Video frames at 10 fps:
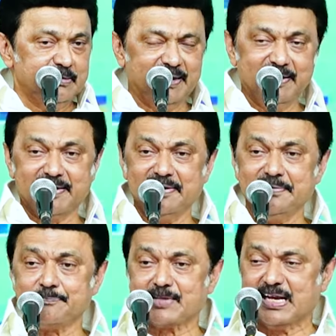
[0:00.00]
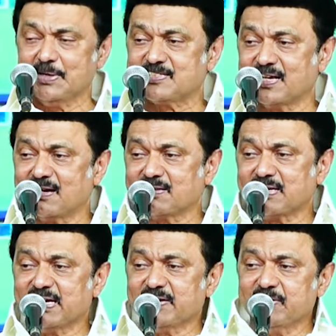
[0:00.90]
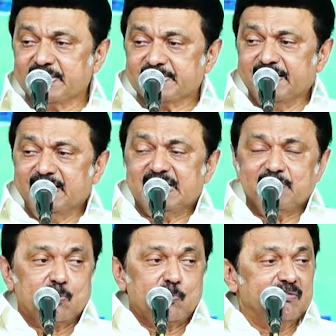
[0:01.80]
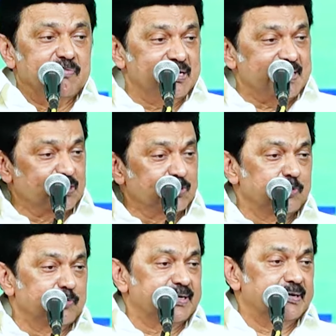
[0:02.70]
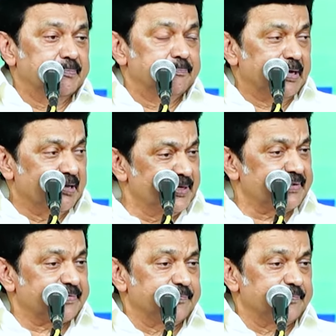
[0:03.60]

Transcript: என்னை தலைமைச் செயலகத்தில் சந்திக்க வரக்கூடிய வெளிநாட்டு தூதுவர்கள் பல பேர்